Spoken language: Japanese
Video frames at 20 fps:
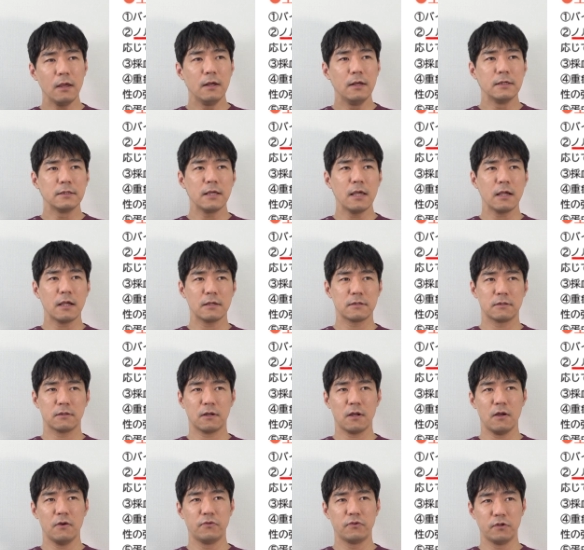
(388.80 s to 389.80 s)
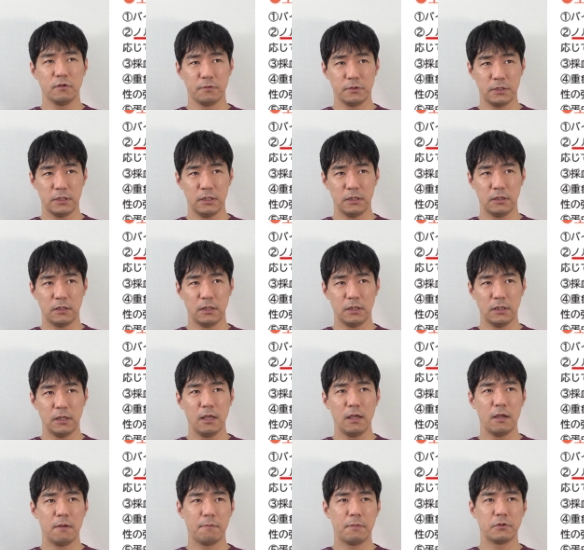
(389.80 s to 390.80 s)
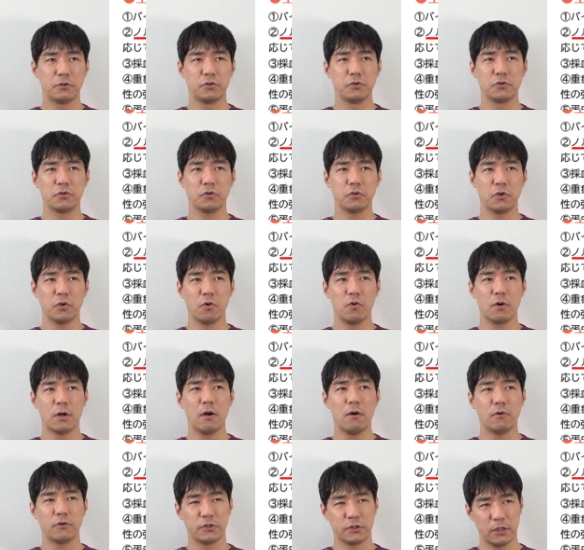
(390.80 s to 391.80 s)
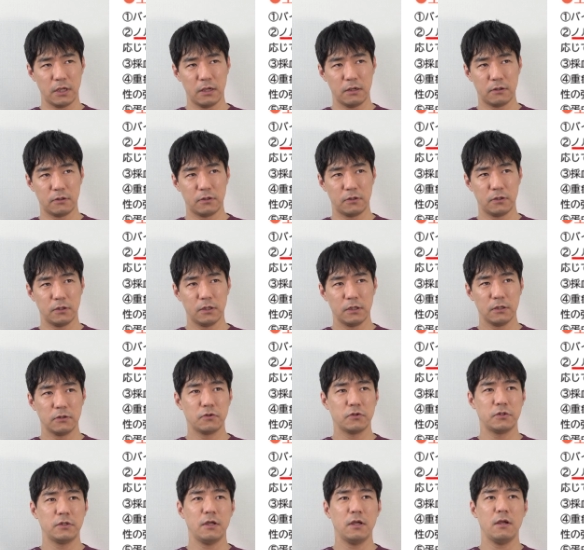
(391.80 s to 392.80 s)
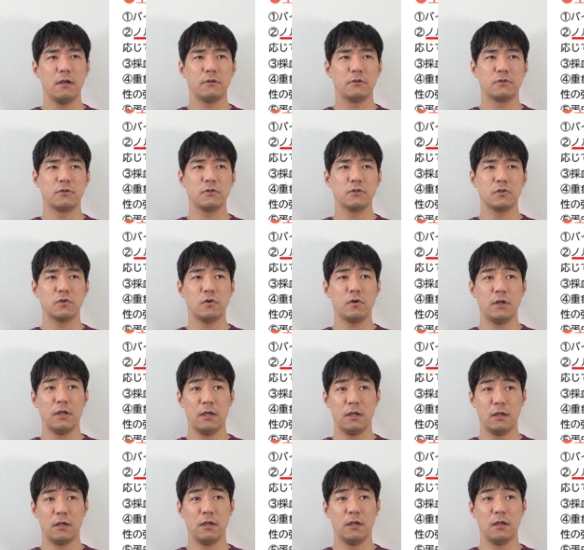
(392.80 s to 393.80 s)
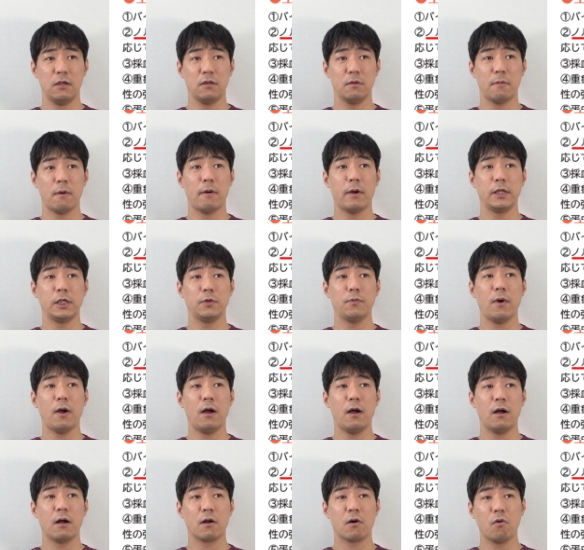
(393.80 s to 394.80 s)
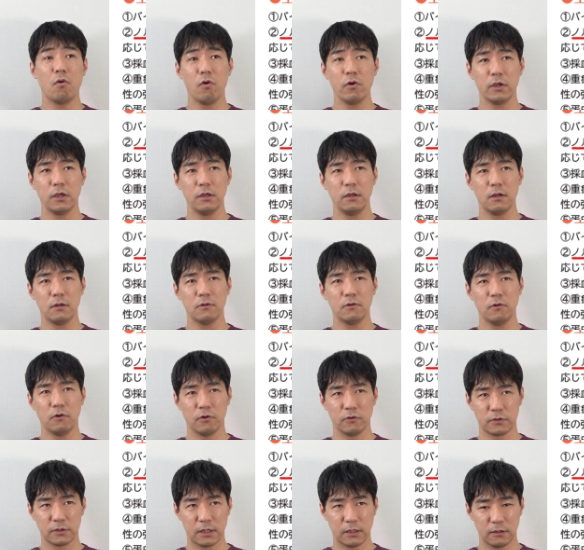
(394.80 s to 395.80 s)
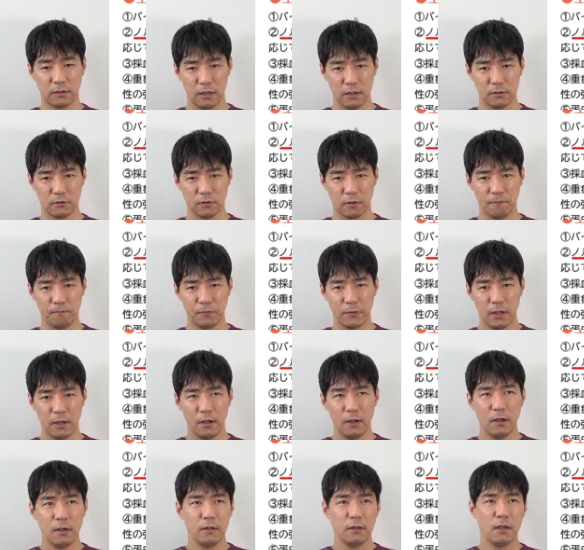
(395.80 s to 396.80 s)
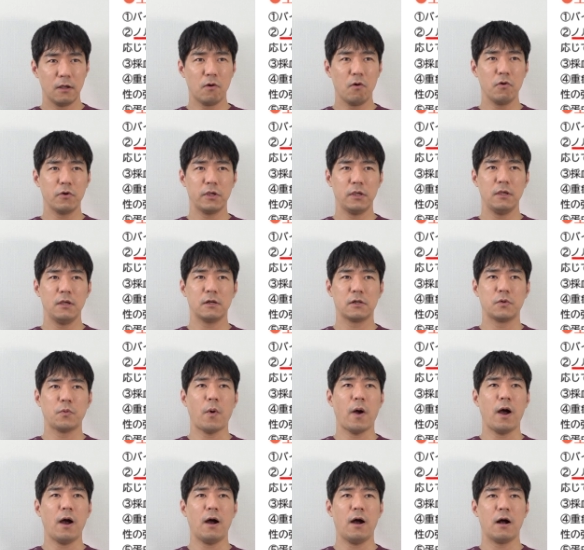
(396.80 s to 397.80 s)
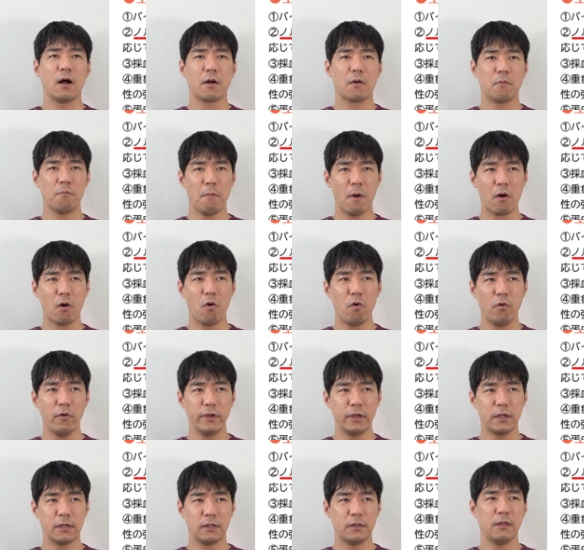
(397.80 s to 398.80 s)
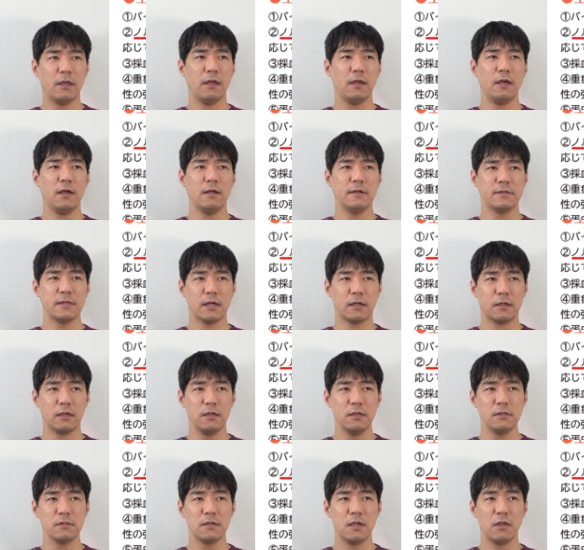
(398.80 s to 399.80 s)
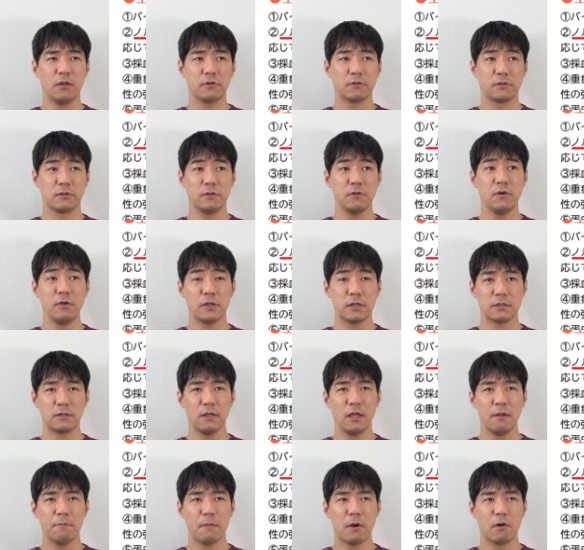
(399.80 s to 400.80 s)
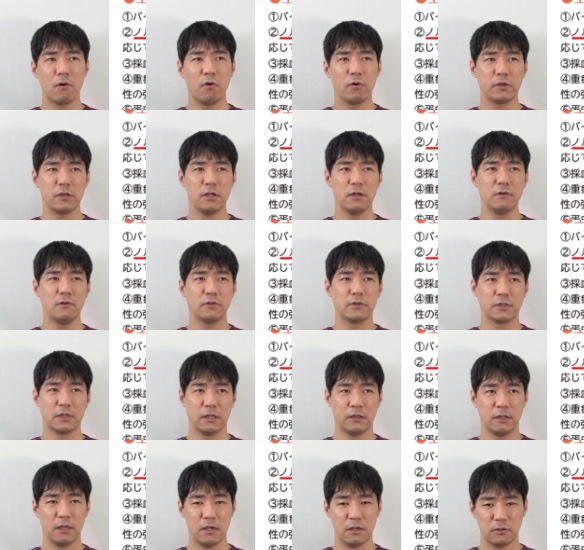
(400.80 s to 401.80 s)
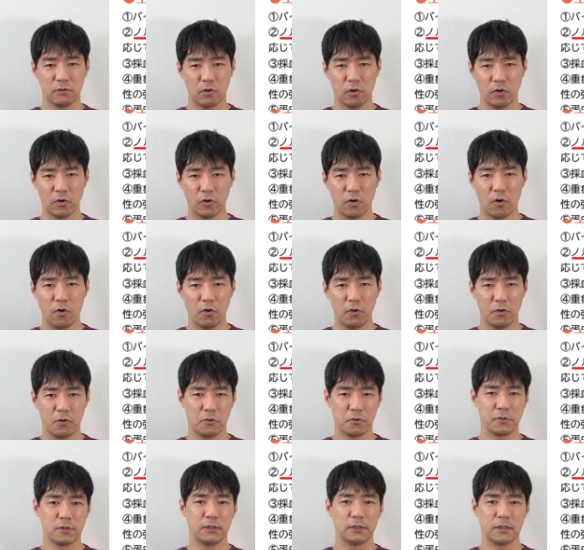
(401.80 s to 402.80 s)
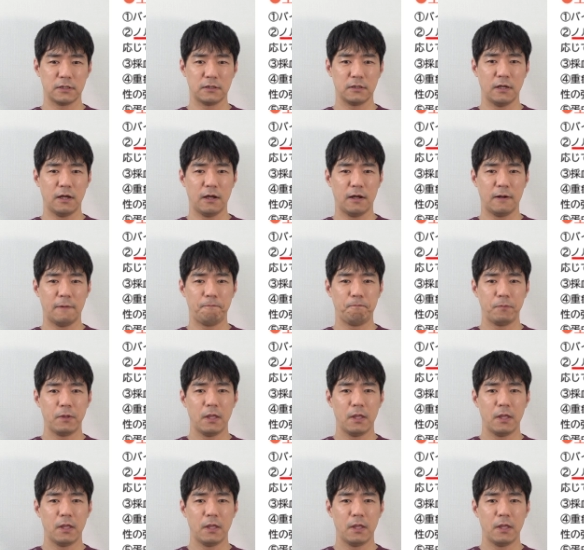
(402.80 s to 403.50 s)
採血査から腹部 CT で重症度評価をしていく。そして重症例の場合には抗菌薬を使っていくと。で抗菌薬は、まあ、広域で殺菌性の強いですね、まあ、抗菌薬を使っていくということなんですが、